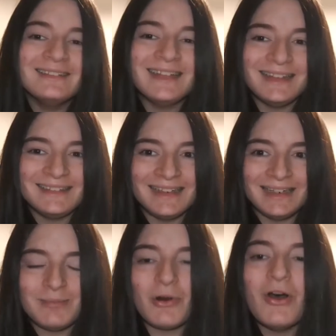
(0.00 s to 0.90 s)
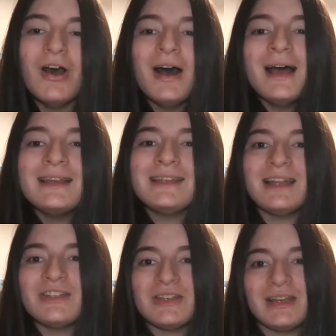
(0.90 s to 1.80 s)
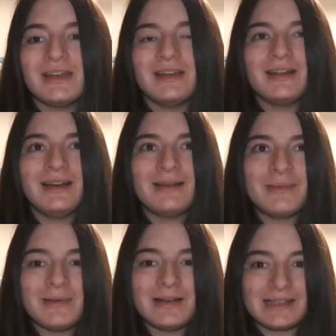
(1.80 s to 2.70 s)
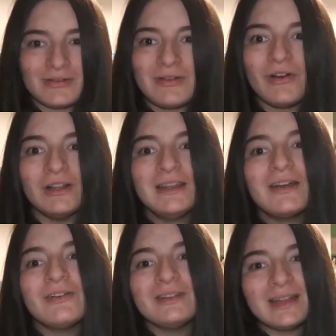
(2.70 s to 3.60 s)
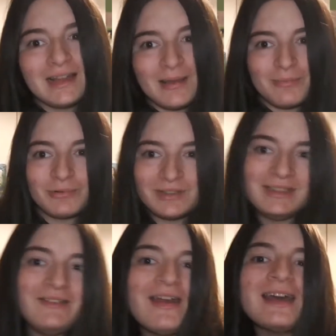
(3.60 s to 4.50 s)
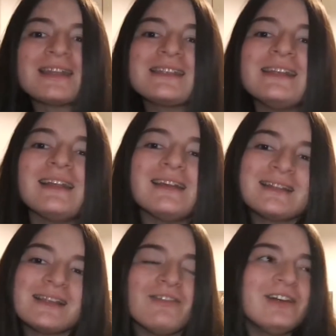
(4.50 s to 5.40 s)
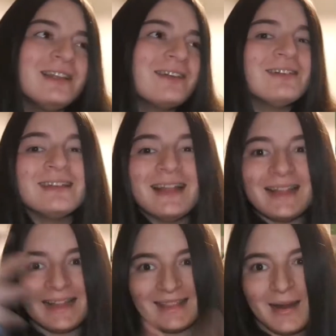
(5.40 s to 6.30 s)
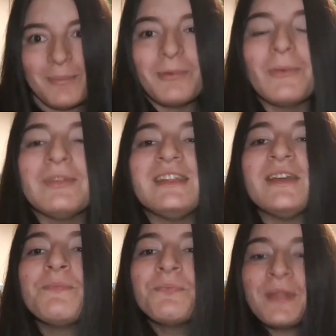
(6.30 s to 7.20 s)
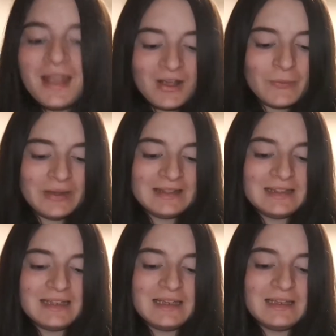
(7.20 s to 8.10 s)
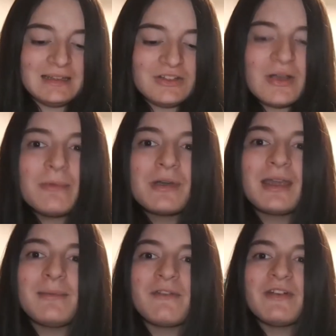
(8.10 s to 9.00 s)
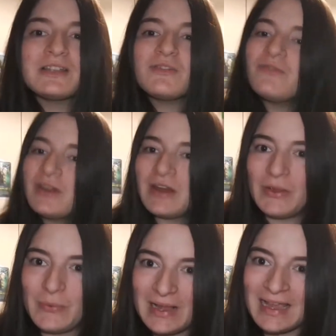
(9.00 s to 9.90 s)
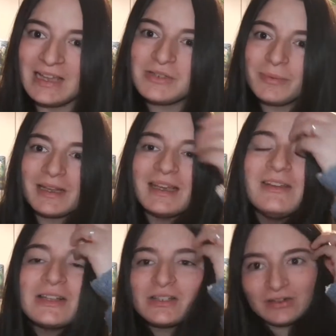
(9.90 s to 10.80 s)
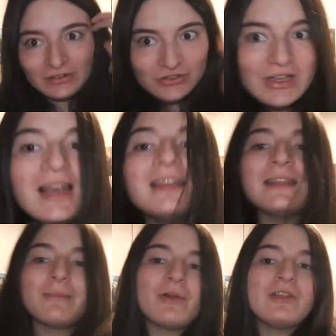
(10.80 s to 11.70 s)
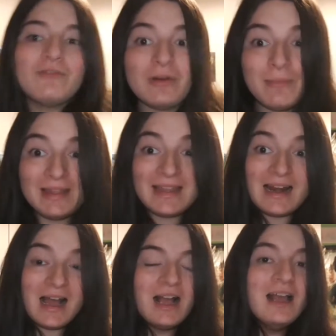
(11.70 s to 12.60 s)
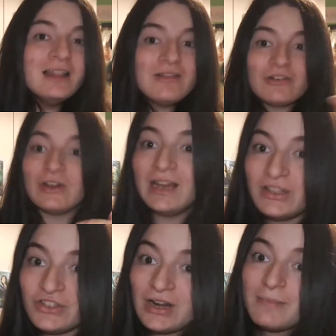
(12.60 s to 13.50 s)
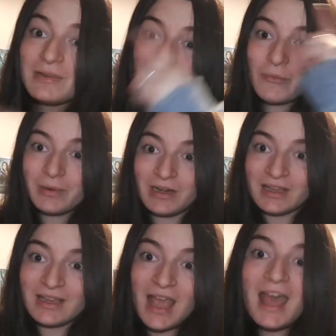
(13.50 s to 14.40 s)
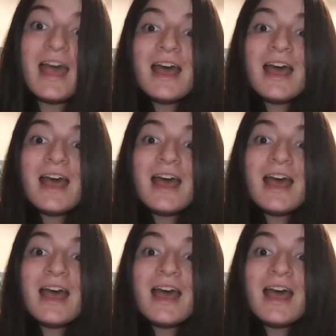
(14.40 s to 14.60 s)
de- del libro, si legge la, pr- la seconda volta con degli appunti diversi, la terza volta con degli altri appunti. Quindi diciamo che mi fa soffrire in quel caso perché io la sono l'ho già letta, però devo ripeterla, devo rileggerla per scoprire chi è